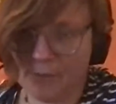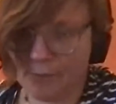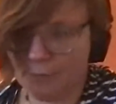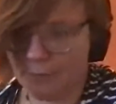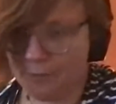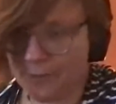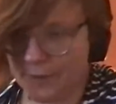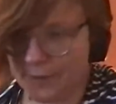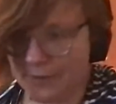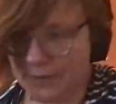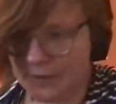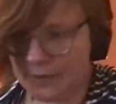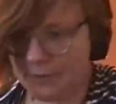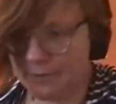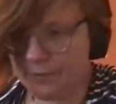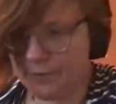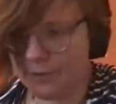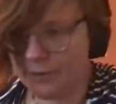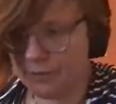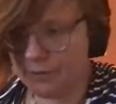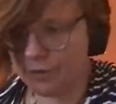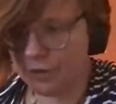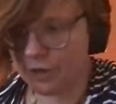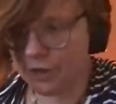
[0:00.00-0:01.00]
в
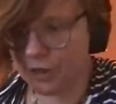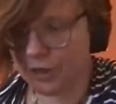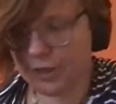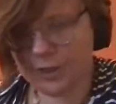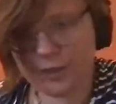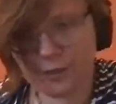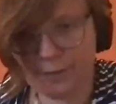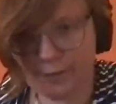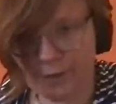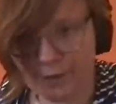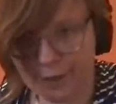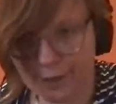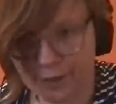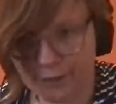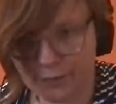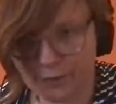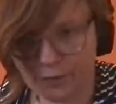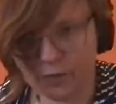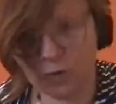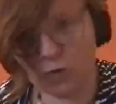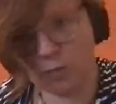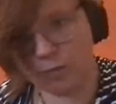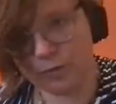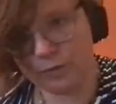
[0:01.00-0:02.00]
принципе, люди жили
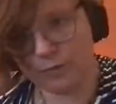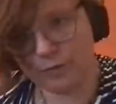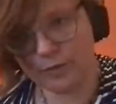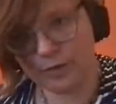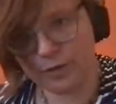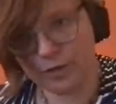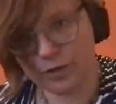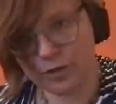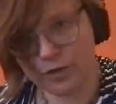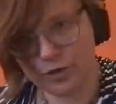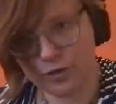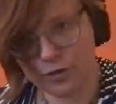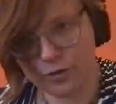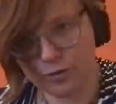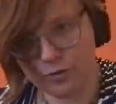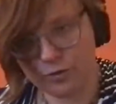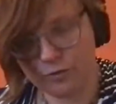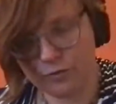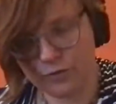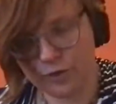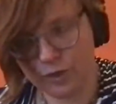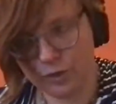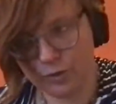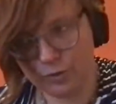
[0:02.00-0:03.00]
небольшими группами
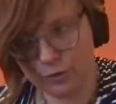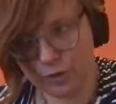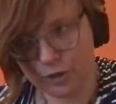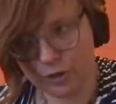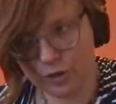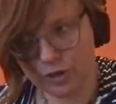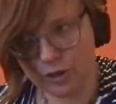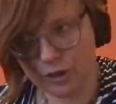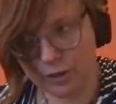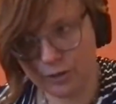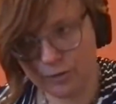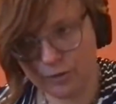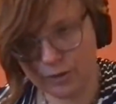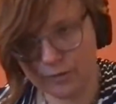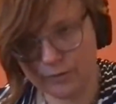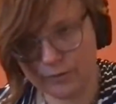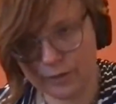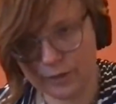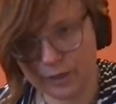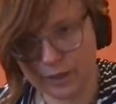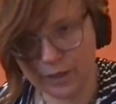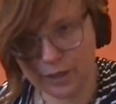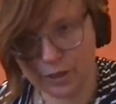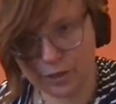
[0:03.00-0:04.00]
еще в не очень
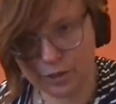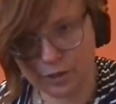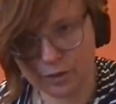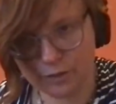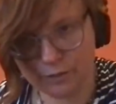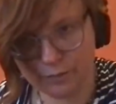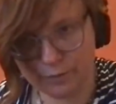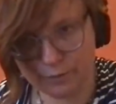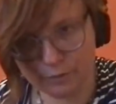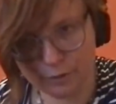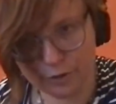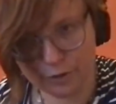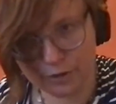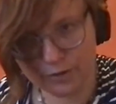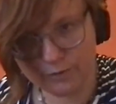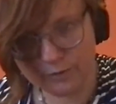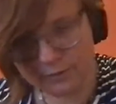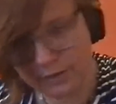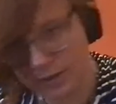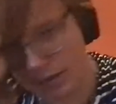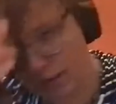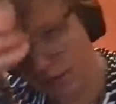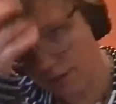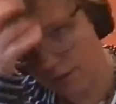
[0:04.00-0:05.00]
далеком историческом
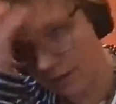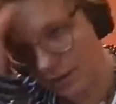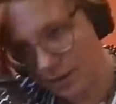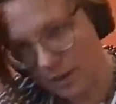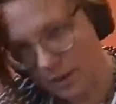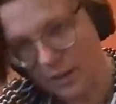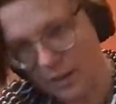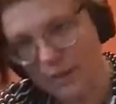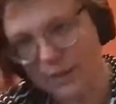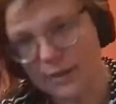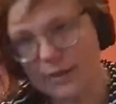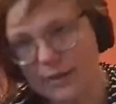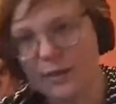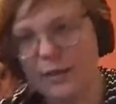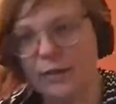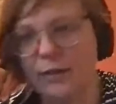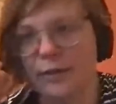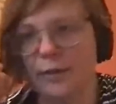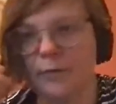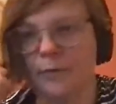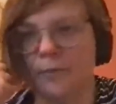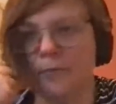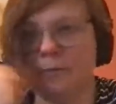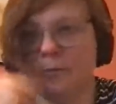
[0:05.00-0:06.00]
прошлом. И
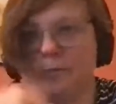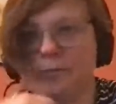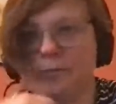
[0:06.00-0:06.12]
э,